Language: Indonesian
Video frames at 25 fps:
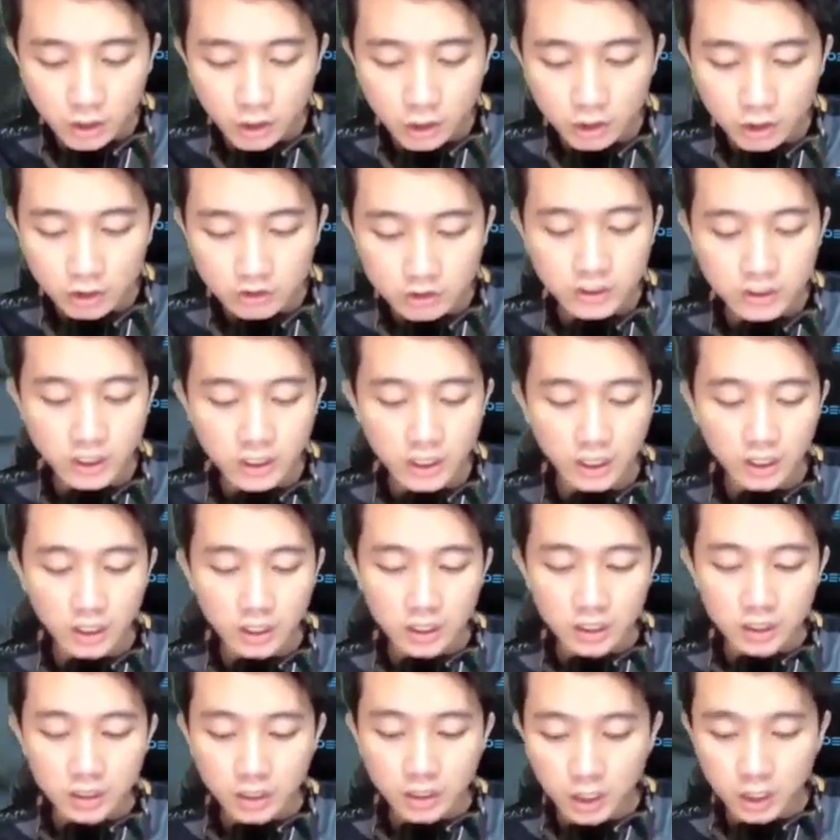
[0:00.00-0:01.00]
di,
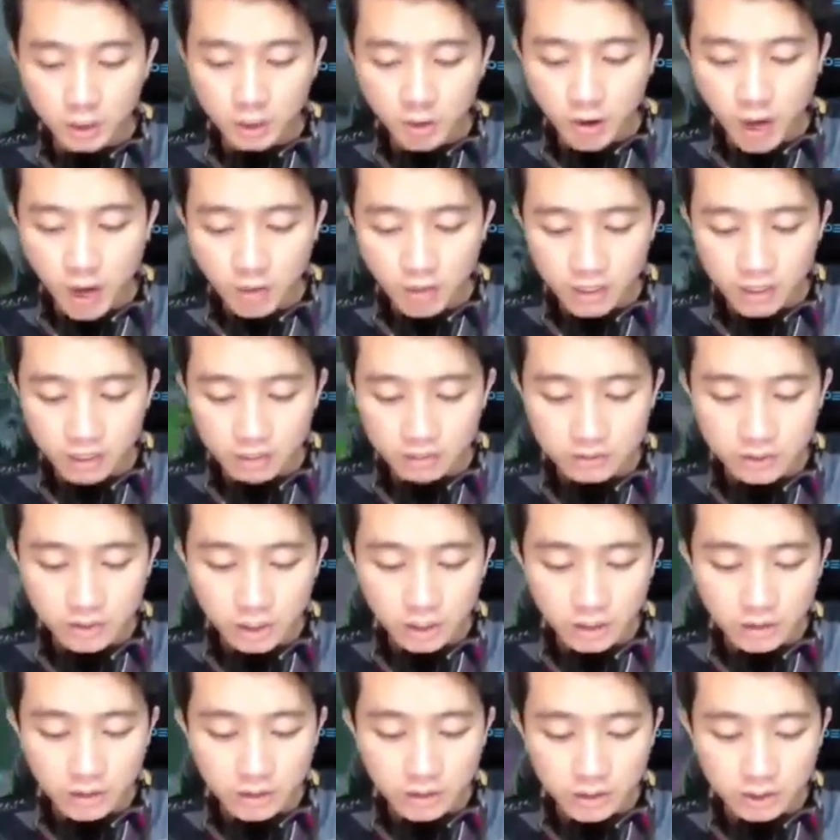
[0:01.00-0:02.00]
di roaming
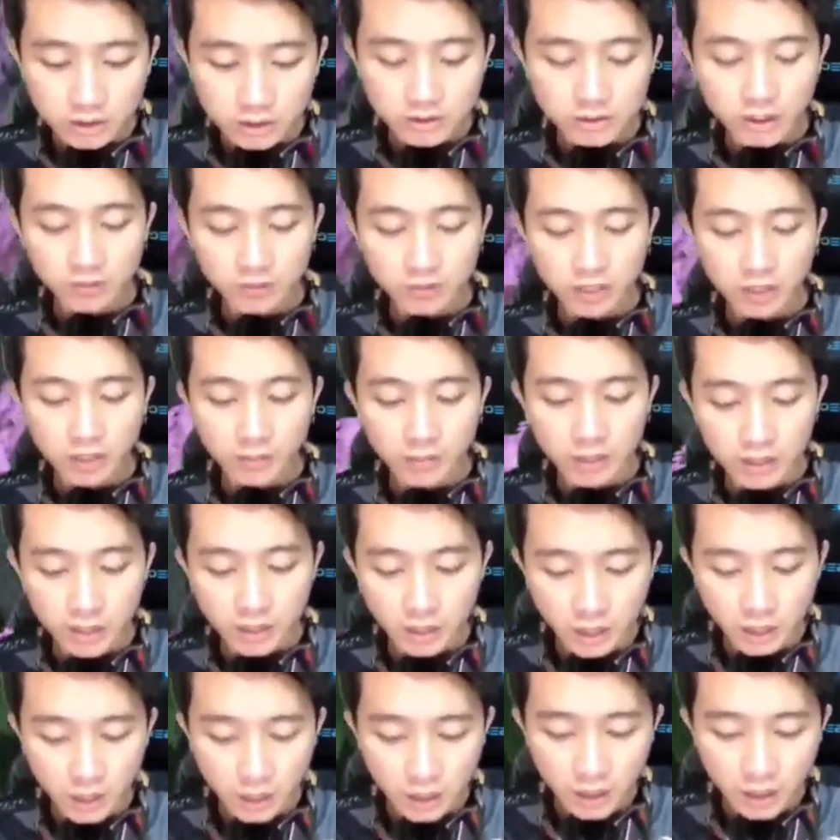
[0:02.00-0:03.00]
terus Timnya begini